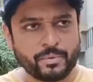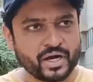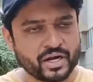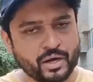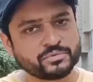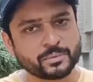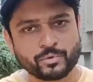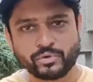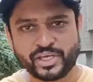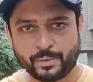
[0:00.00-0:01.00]
पर हम
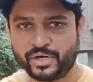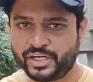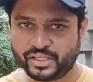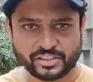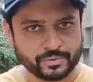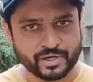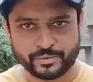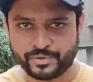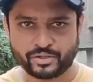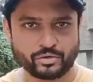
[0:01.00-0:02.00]
सबको उनकी एबिलिटीज़ के
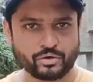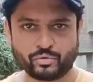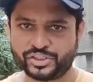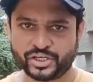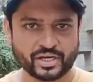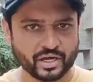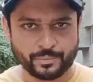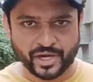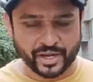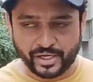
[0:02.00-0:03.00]
बारे में तो कोई शंका
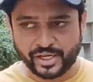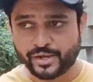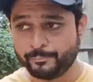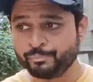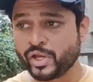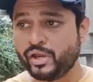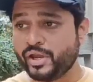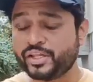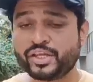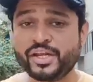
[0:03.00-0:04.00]
कभी रही नहीं है
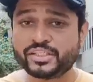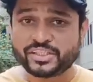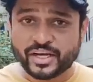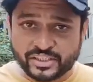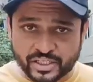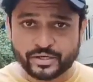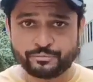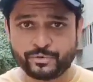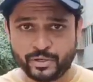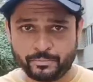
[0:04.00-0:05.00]
इतनी सेंसिटिव
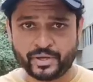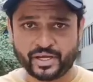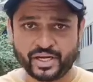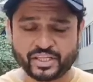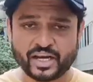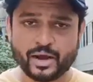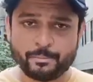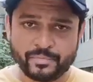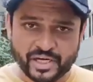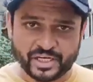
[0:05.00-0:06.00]
फिल्म में इतना
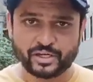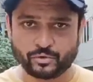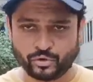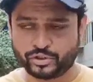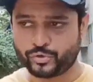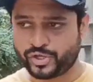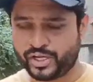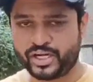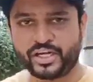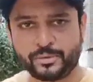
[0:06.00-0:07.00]
मीटी रोल जो
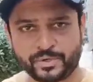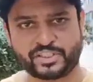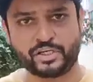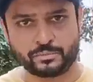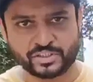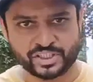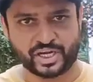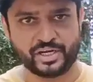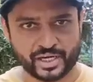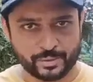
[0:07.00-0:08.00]
कि 80 परसेंट ऑफ द
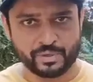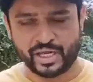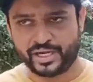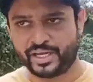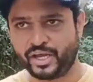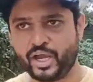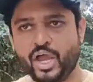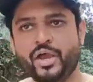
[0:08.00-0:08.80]
स्क्रीन टाइम ले रही हैं